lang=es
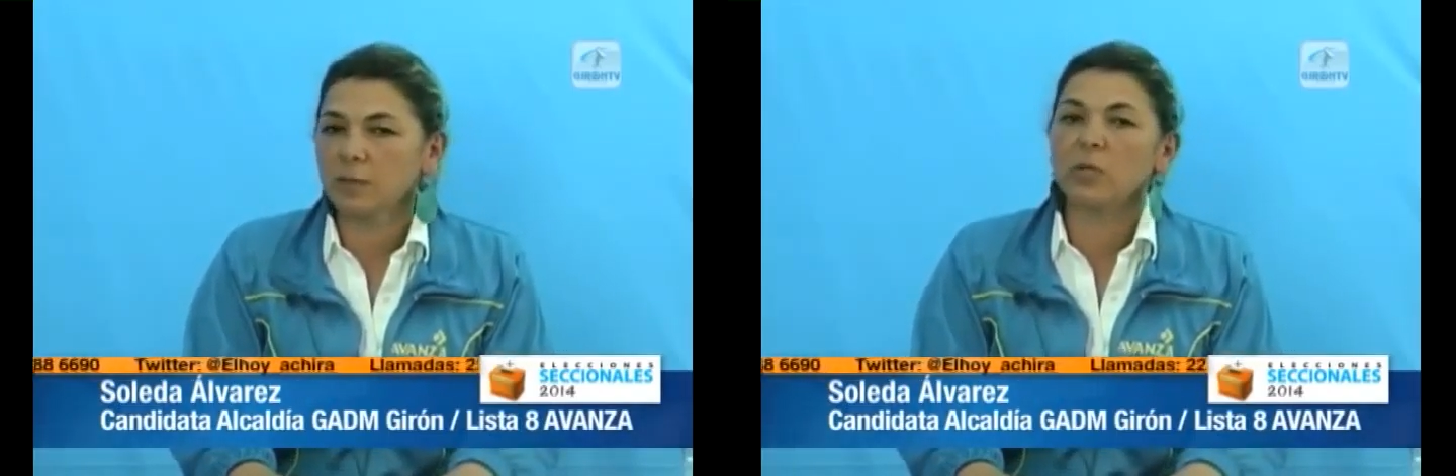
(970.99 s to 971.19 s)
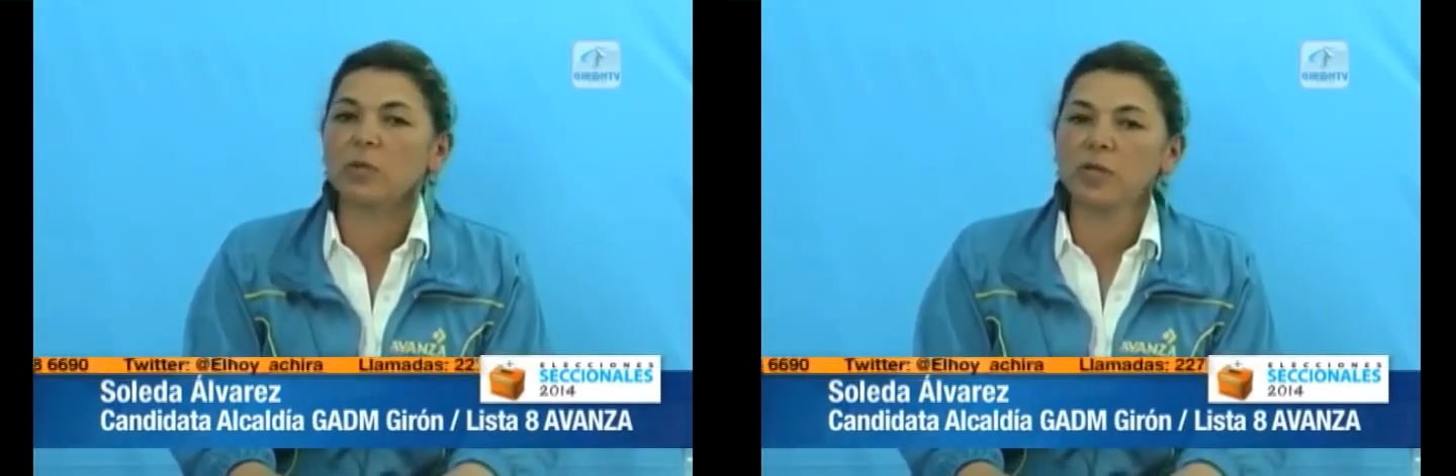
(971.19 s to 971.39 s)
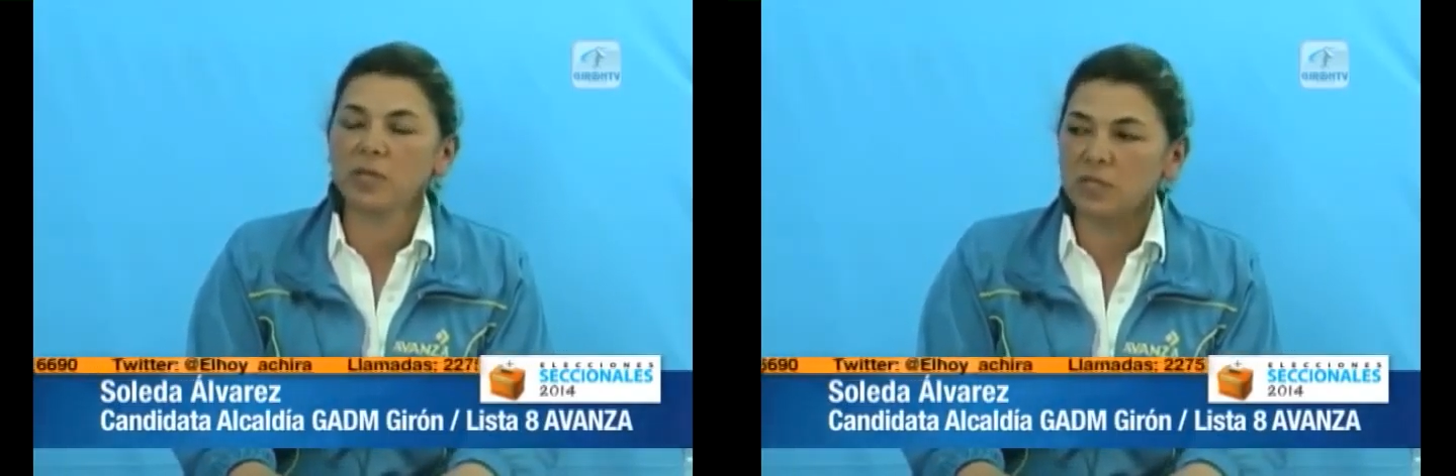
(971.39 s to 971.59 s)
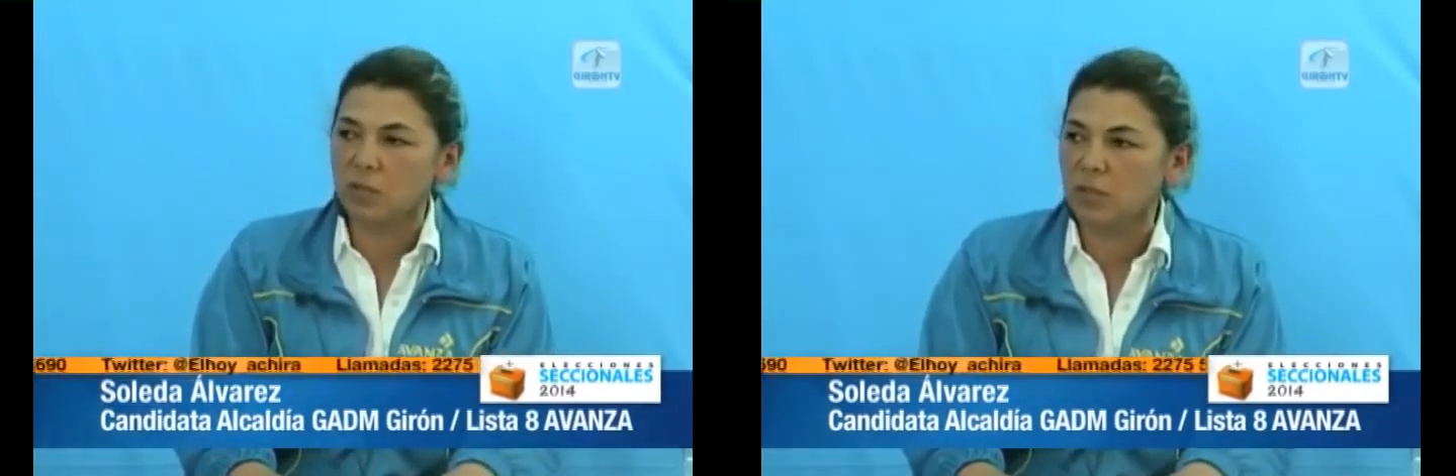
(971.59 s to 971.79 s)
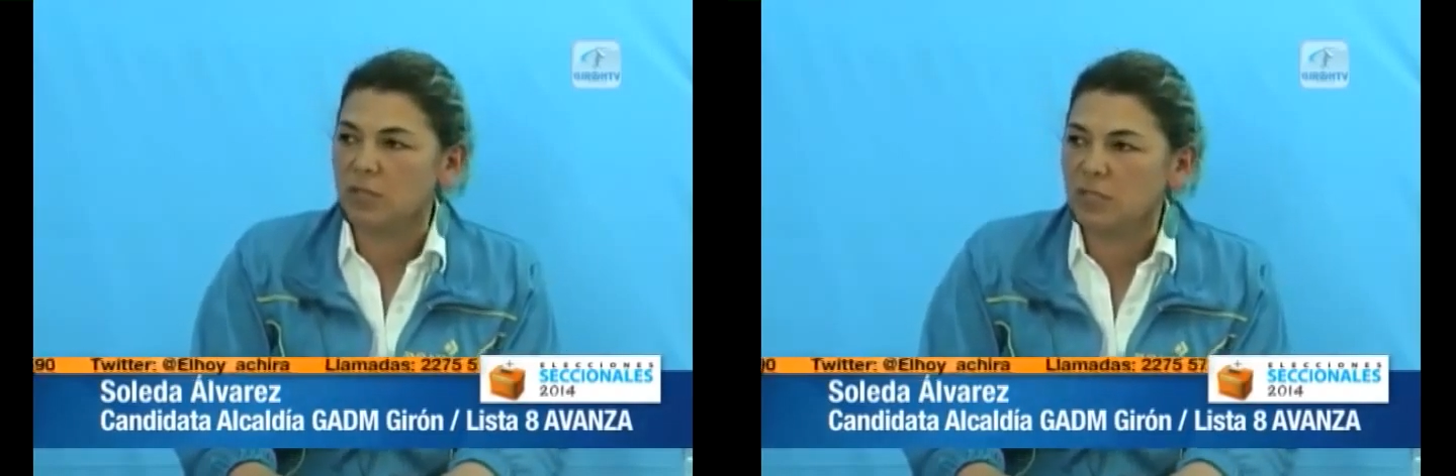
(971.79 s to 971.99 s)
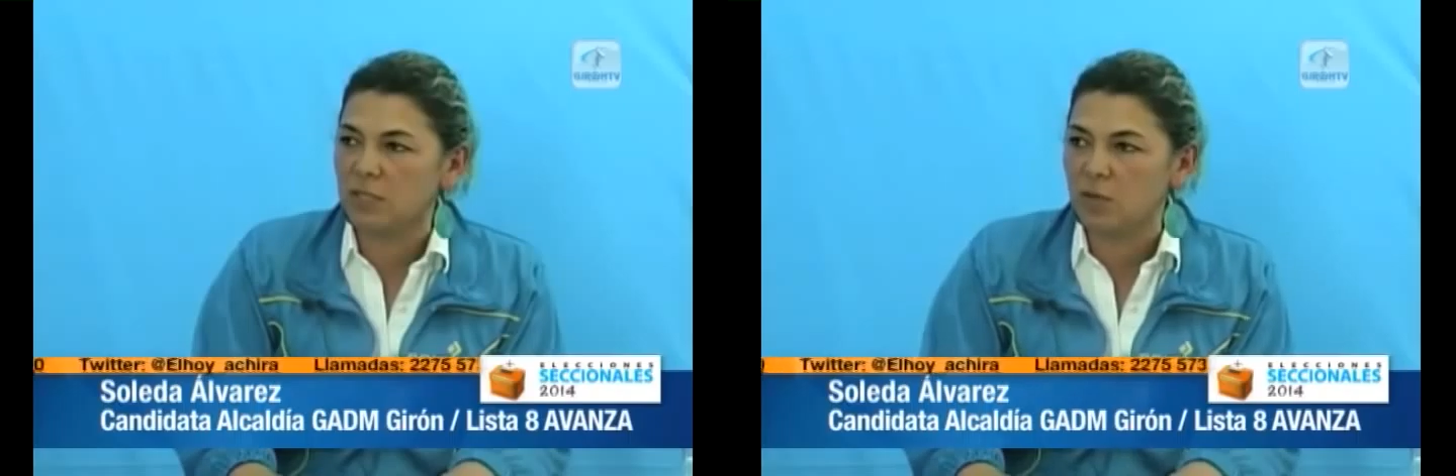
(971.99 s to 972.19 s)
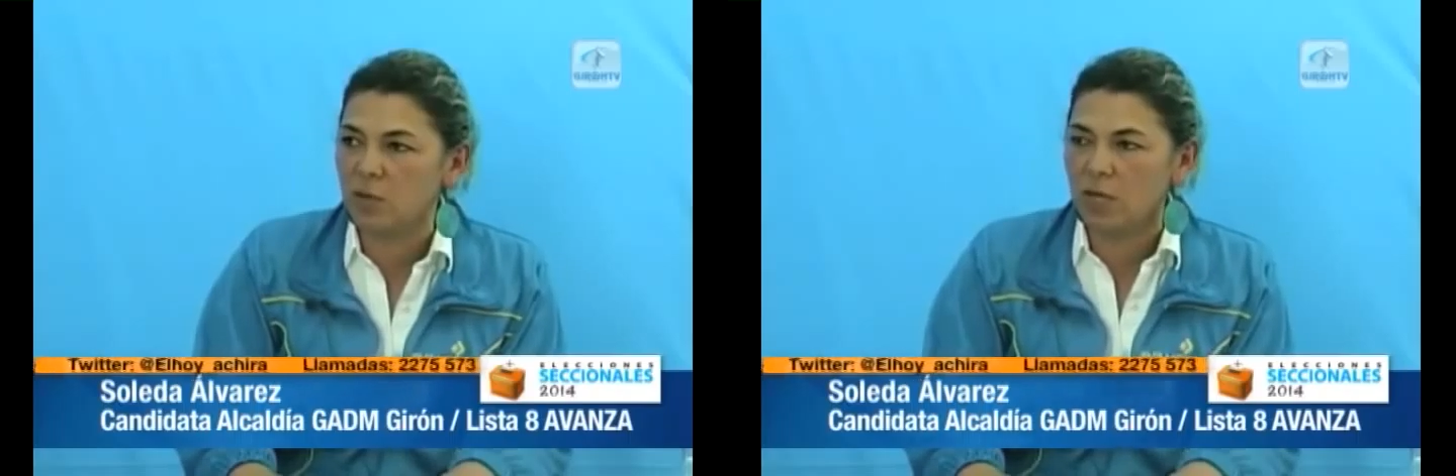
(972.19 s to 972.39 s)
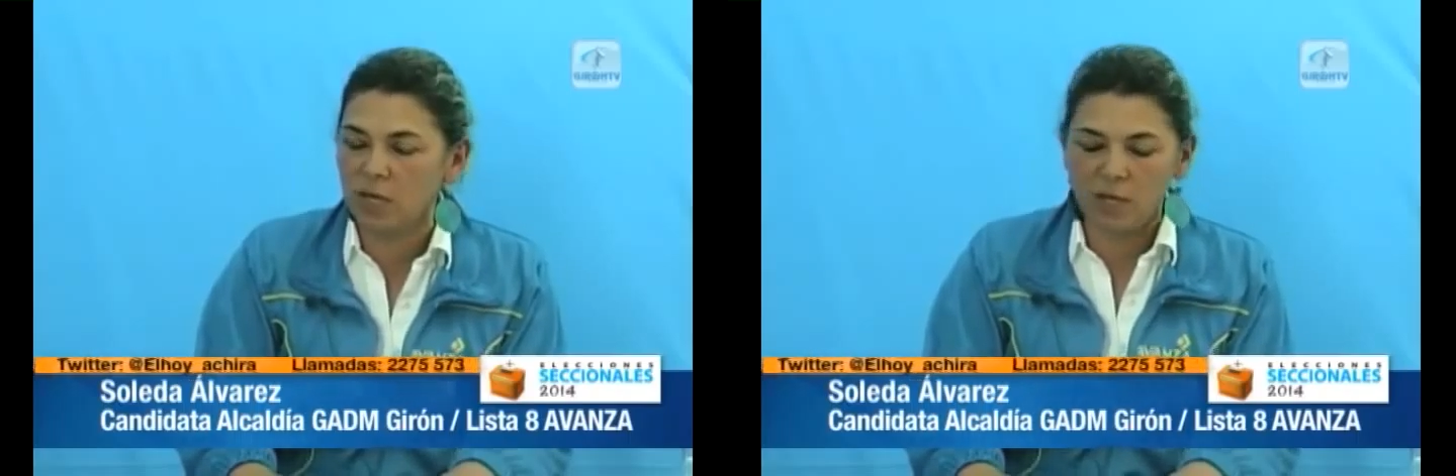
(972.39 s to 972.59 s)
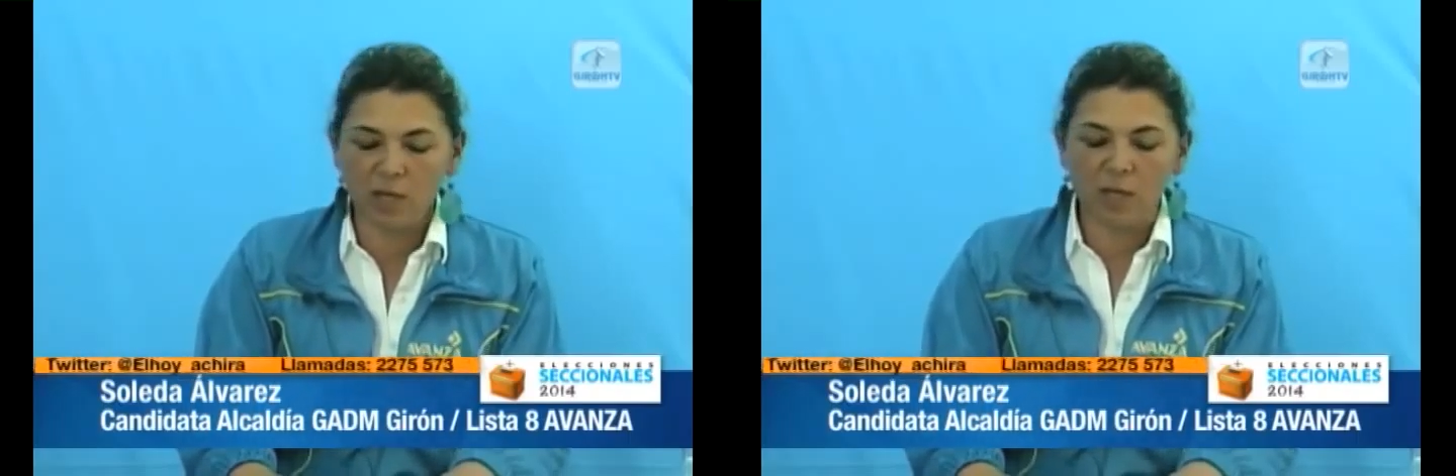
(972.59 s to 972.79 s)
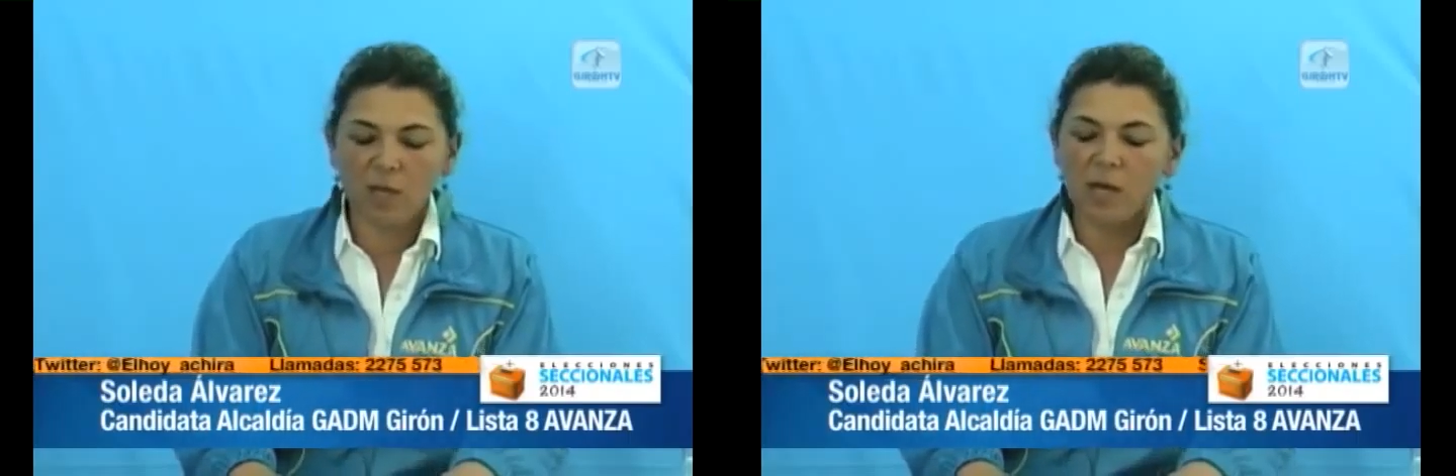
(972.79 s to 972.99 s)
pero voy a dar contestación a la,